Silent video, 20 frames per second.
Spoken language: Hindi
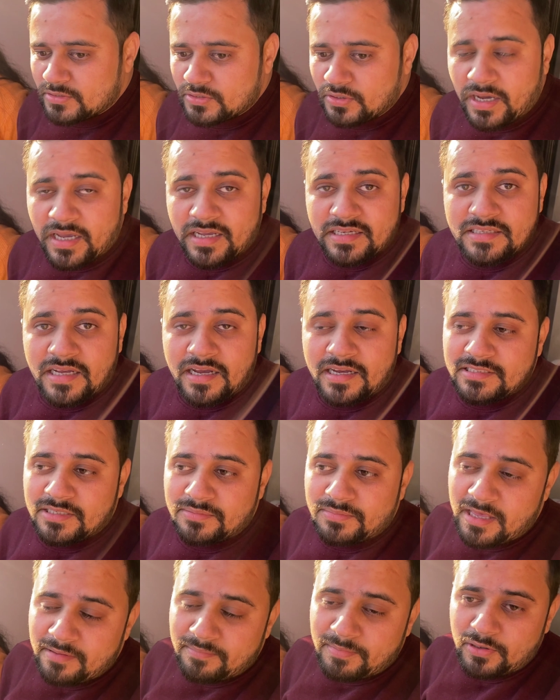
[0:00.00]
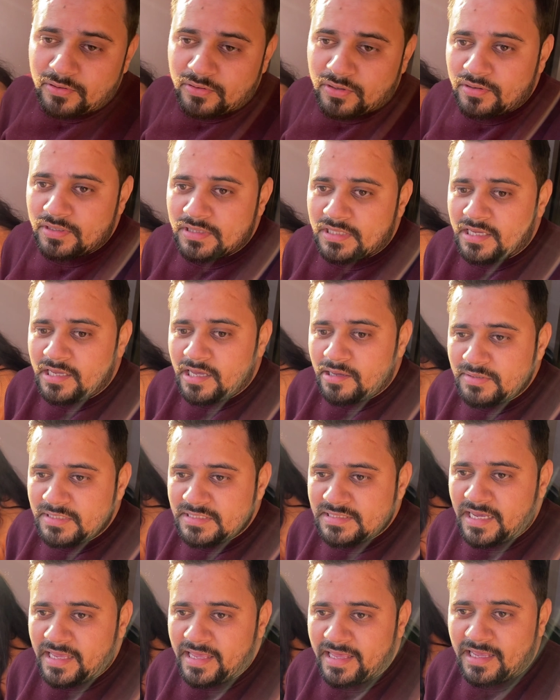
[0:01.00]
सो गाय आज हम यहीं पे रुके हुए थे
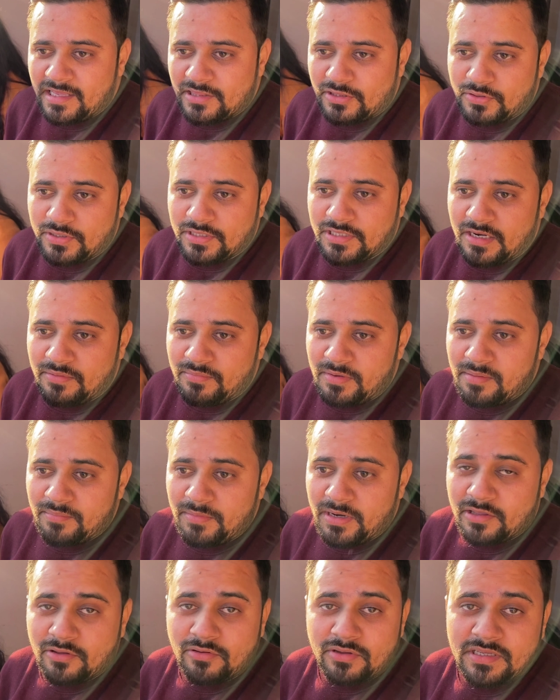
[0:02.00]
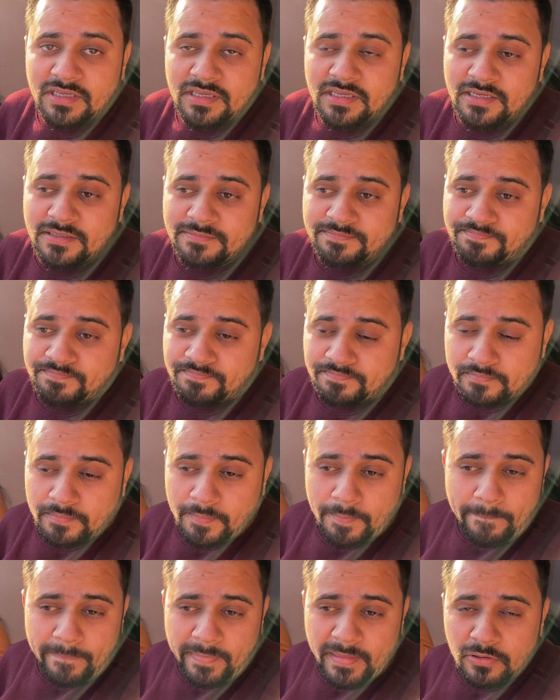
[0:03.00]
अभी जाएंगे थोड़ी देर में हमने क्योंकि
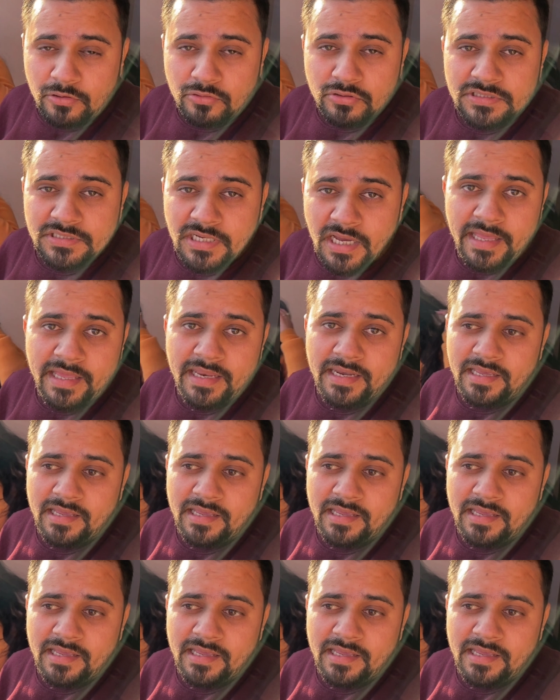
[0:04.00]
कुछ खाया